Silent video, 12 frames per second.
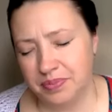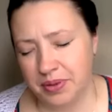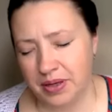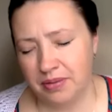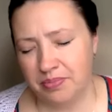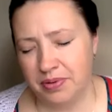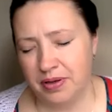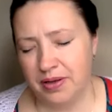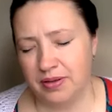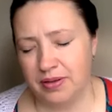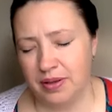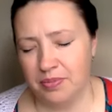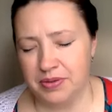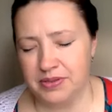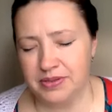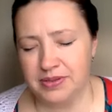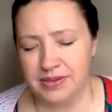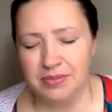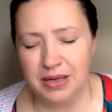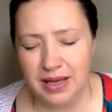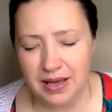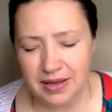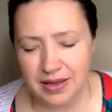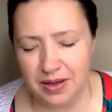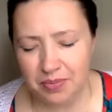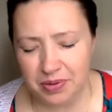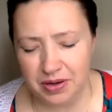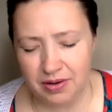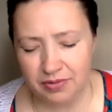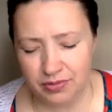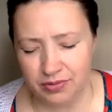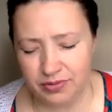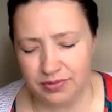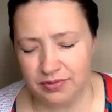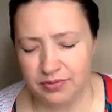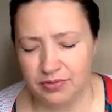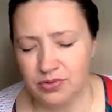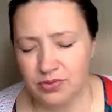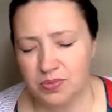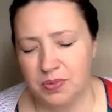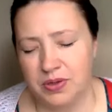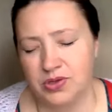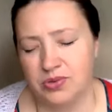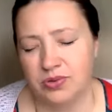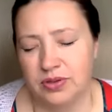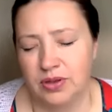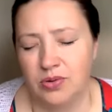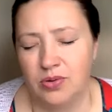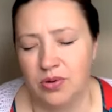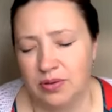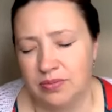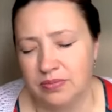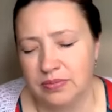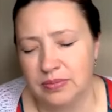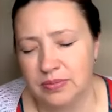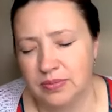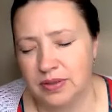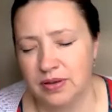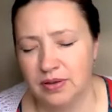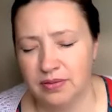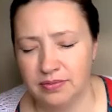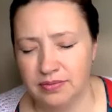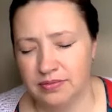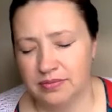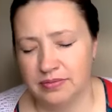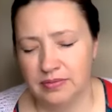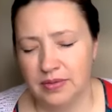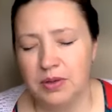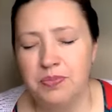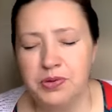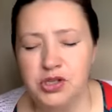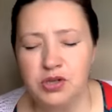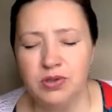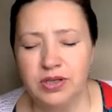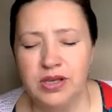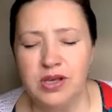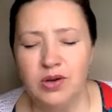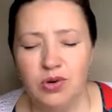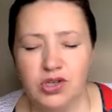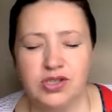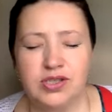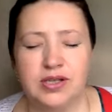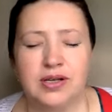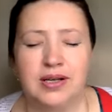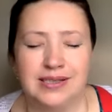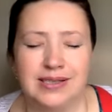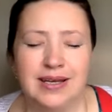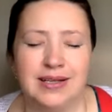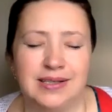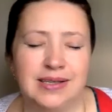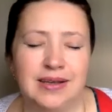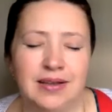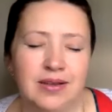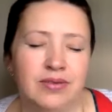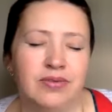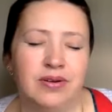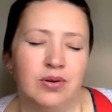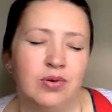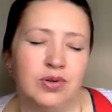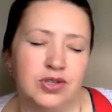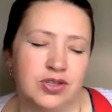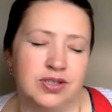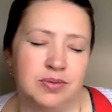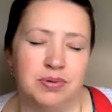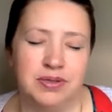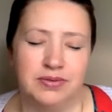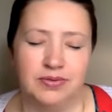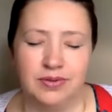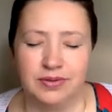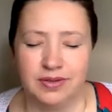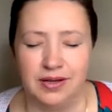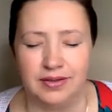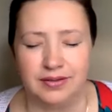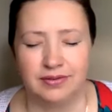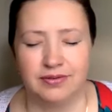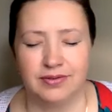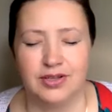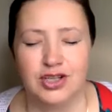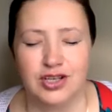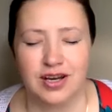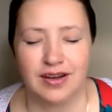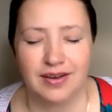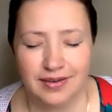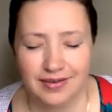про, про, да, про заземление, про вот, ну, про что-то такое, да. И почему-то не хочется касаться этого, хочется быть вот как-то выше.